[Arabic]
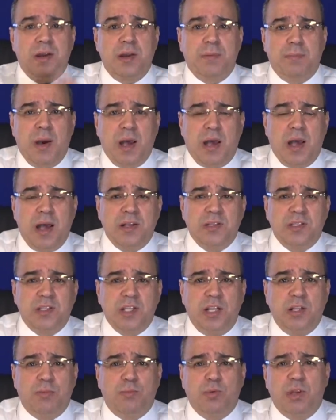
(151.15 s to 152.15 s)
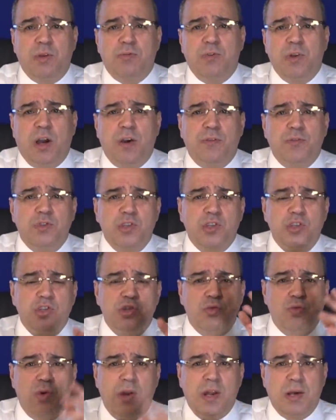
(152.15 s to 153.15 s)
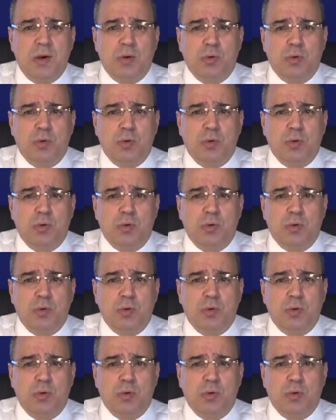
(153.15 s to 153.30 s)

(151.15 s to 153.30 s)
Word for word: بقاء سعيد بوتفليقه في السجن ولا